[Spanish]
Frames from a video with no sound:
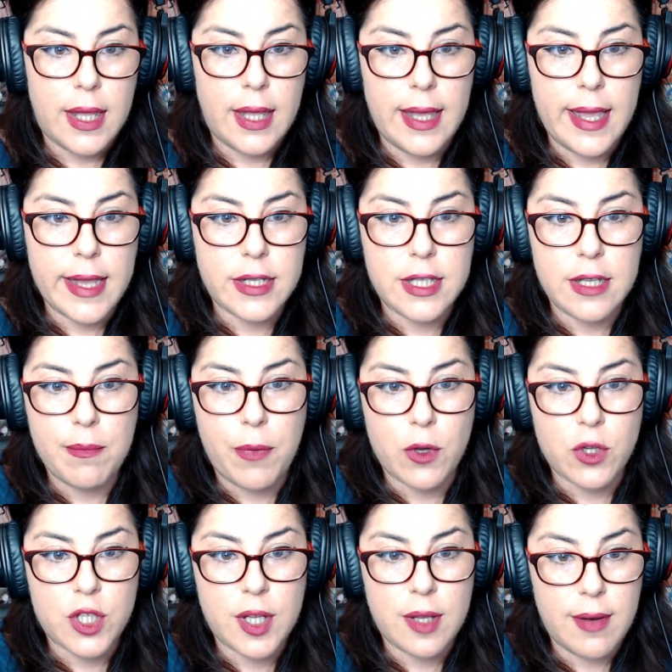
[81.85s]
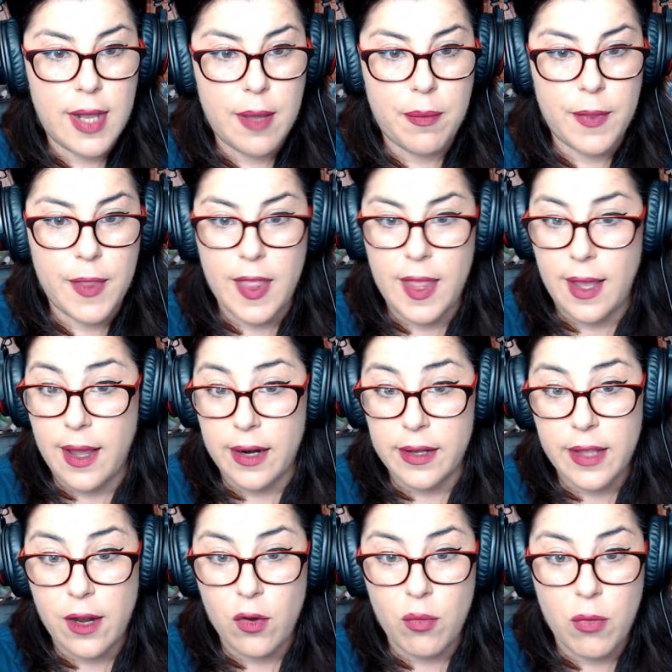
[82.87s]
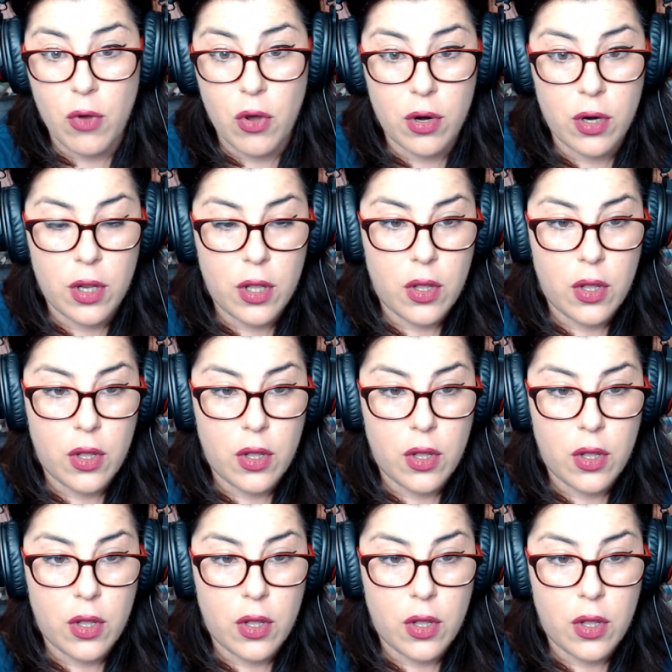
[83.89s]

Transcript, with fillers: Y es imposible dedicarte al humor